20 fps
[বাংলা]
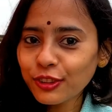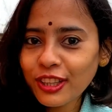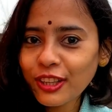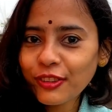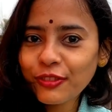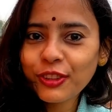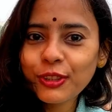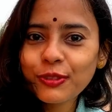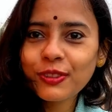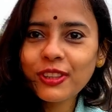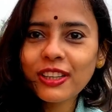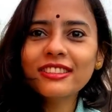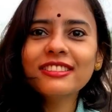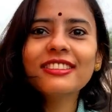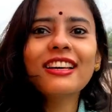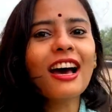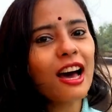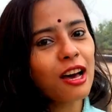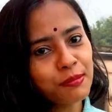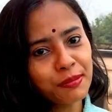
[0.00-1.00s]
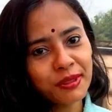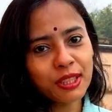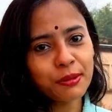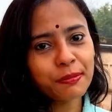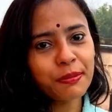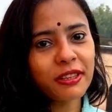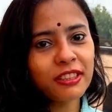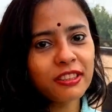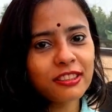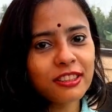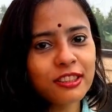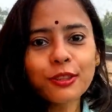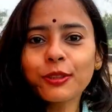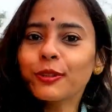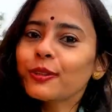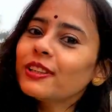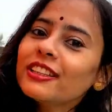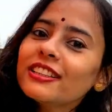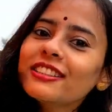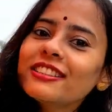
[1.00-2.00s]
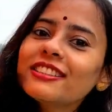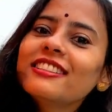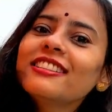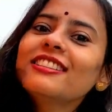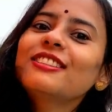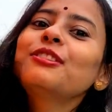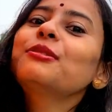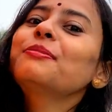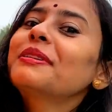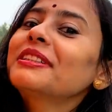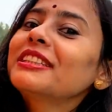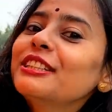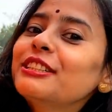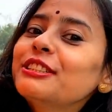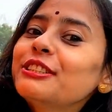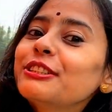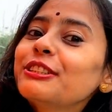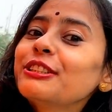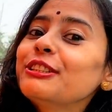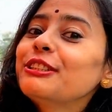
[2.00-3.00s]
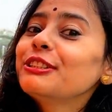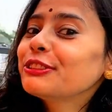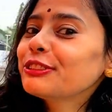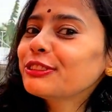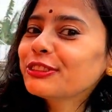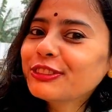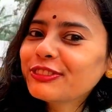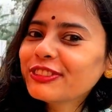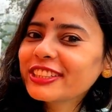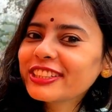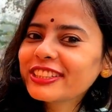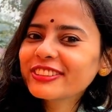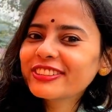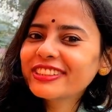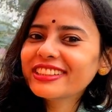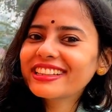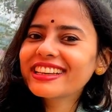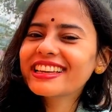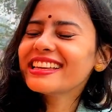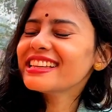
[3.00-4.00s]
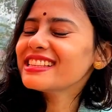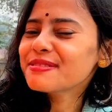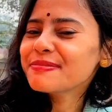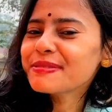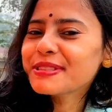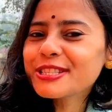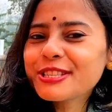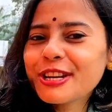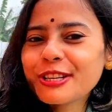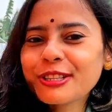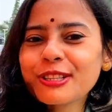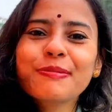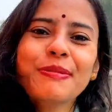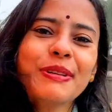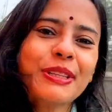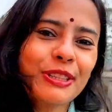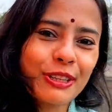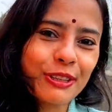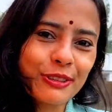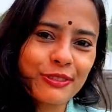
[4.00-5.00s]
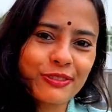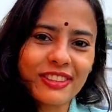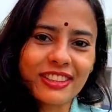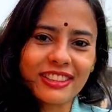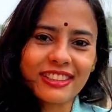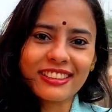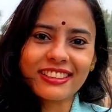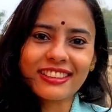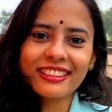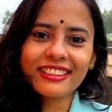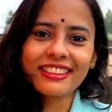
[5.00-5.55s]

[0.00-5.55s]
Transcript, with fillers: এভরিওয়ান আমি দীপান্বিতা চলে এসেছি তোমাদের জন্য নতুন ভিডিও নিয়ে হিচবিজি ডট কমের তরফ থেকে